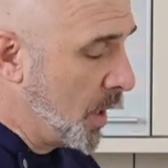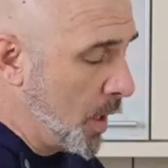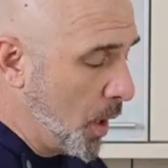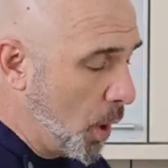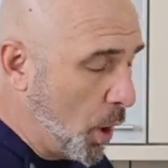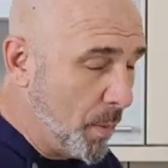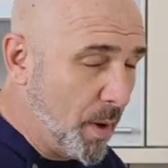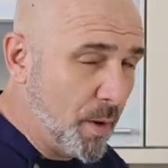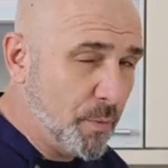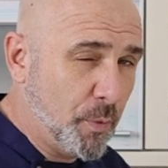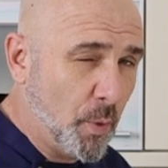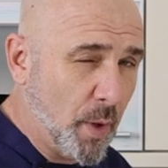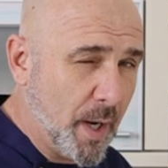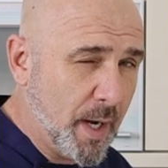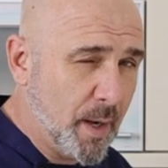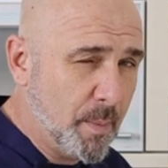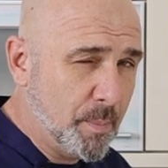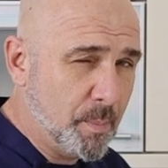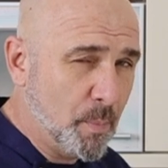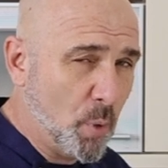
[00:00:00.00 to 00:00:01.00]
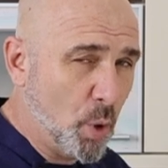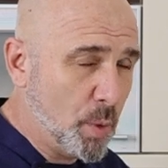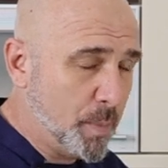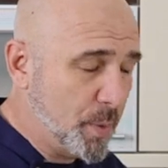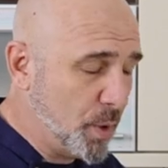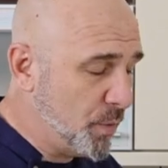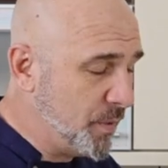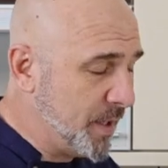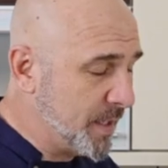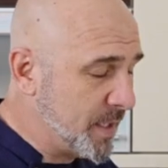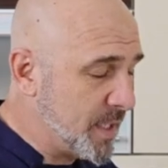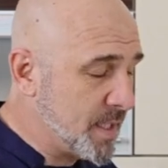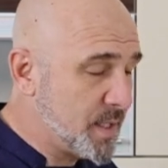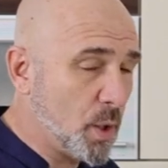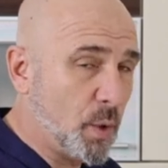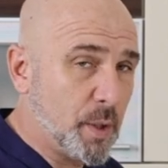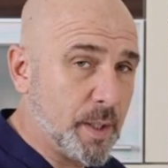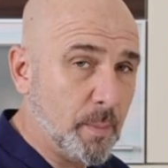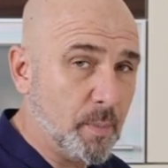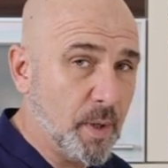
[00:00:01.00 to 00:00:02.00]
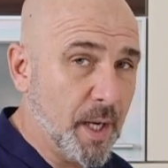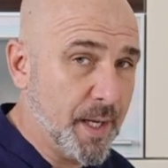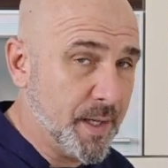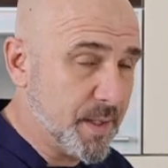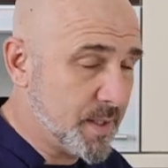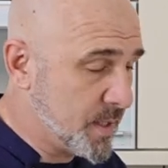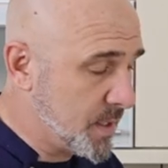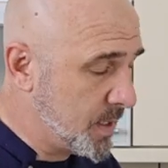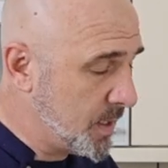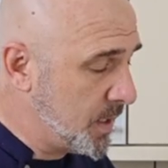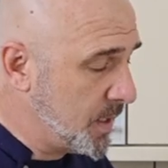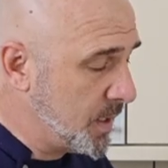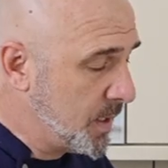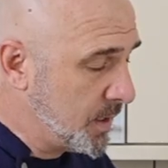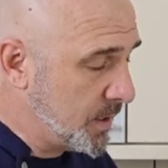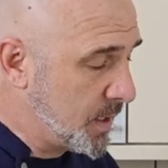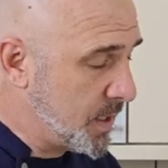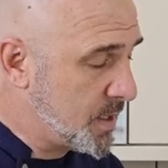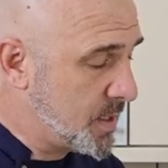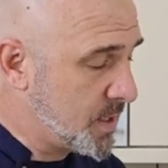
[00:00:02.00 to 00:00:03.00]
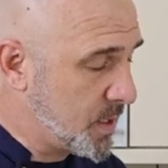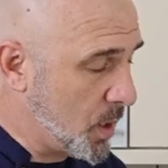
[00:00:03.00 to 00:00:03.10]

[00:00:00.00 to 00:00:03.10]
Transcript: Aber vorher machen wir noch, weil das dauert am längsten, das